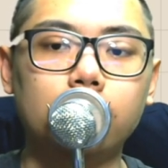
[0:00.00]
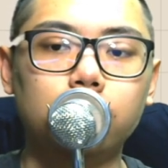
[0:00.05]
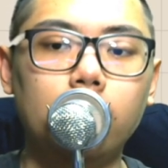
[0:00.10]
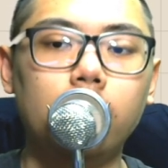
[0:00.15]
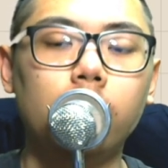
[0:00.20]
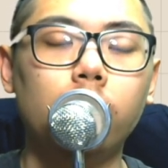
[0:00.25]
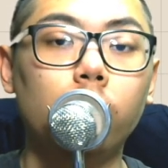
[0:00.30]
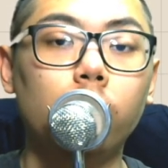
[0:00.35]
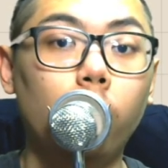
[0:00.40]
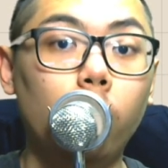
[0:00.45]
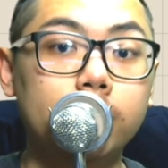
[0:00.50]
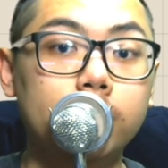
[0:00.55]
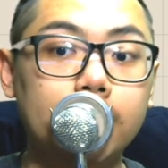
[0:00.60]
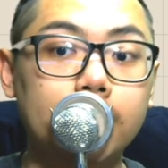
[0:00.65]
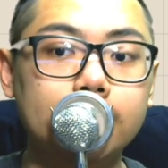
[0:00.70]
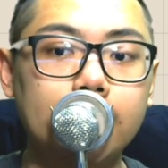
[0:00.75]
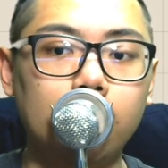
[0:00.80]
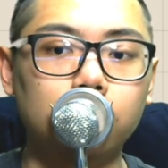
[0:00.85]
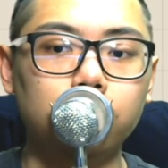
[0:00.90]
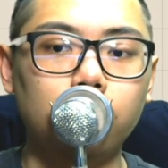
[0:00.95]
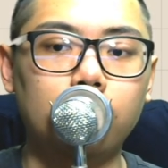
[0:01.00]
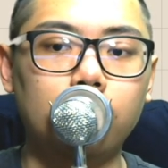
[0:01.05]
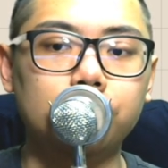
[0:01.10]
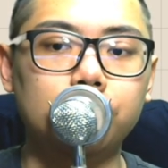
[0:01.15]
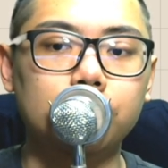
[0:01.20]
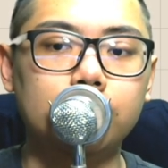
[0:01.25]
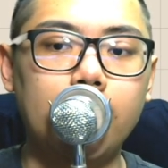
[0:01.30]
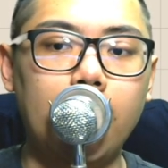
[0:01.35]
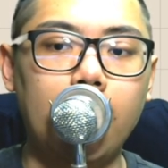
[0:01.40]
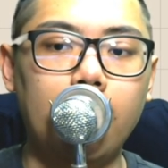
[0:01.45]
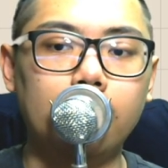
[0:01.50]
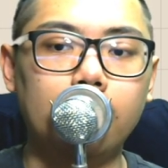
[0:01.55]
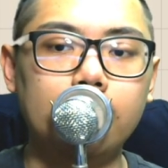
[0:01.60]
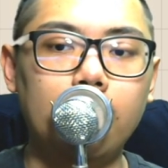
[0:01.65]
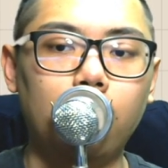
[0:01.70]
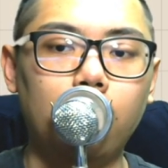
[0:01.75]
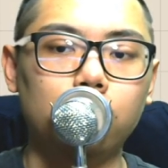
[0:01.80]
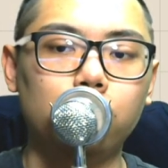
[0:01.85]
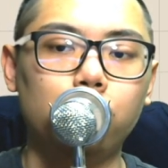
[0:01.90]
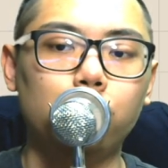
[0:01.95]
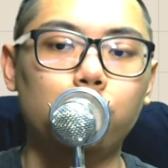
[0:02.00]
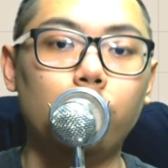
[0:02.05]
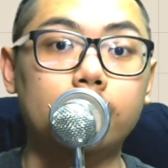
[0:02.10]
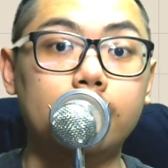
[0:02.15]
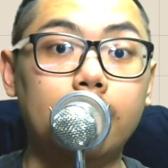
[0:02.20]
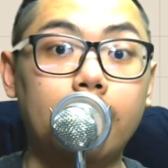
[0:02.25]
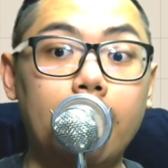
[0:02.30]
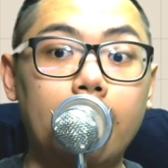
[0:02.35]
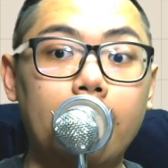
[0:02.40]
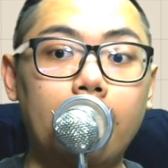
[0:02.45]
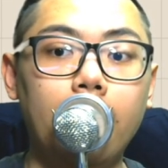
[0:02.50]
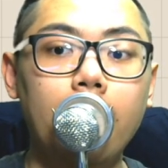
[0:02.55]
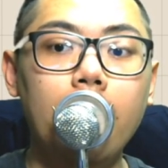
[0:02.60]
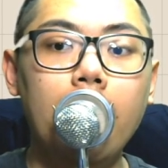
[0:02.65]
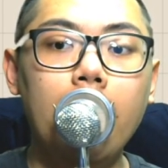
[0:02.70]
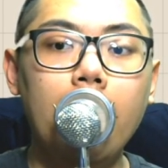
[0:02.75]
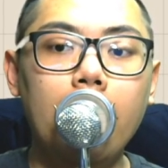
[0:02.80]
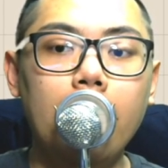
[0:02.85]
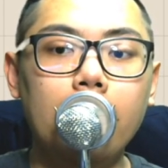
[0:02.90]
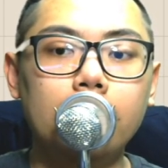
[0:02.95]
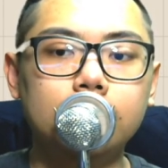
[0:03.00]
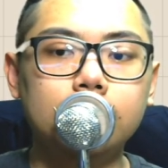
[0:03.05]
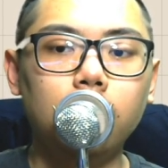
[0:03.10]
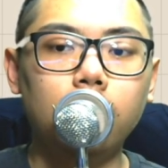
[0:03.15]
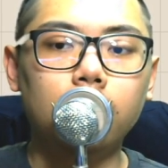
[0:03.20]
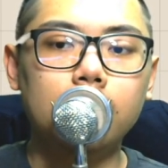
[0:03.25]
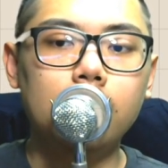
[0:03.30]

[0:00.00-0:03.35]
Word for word: 所以如果在这样的状况之下，那继续往上看啊。这种